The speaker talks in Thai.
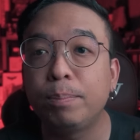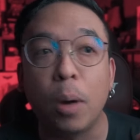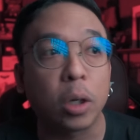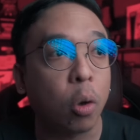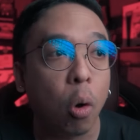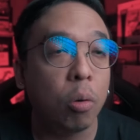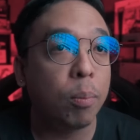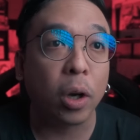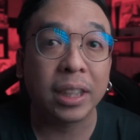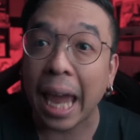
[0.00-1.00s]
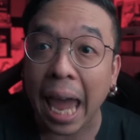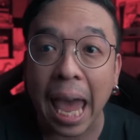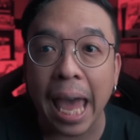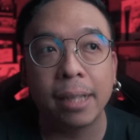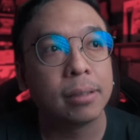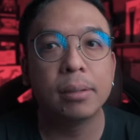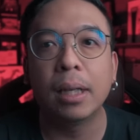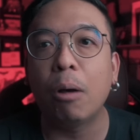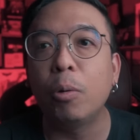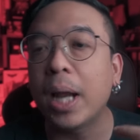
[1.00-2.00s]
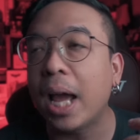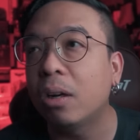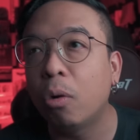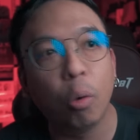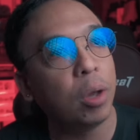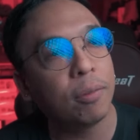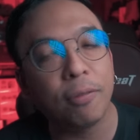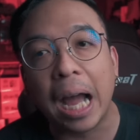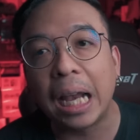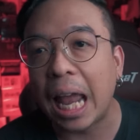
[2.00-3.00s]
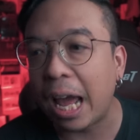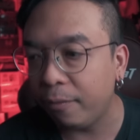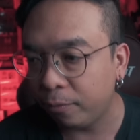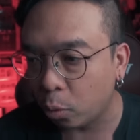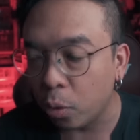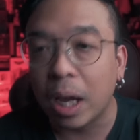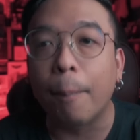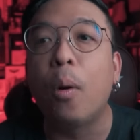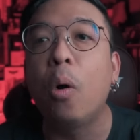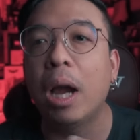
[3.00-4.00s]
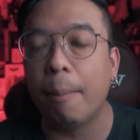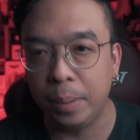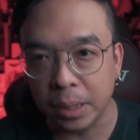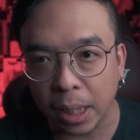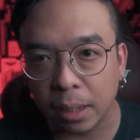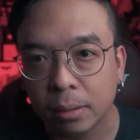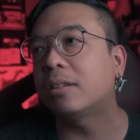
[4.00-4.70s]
พอดคงพอดแคสเรานั่งคุยฟังไลฟ์คุยกับพงกับเพื่อน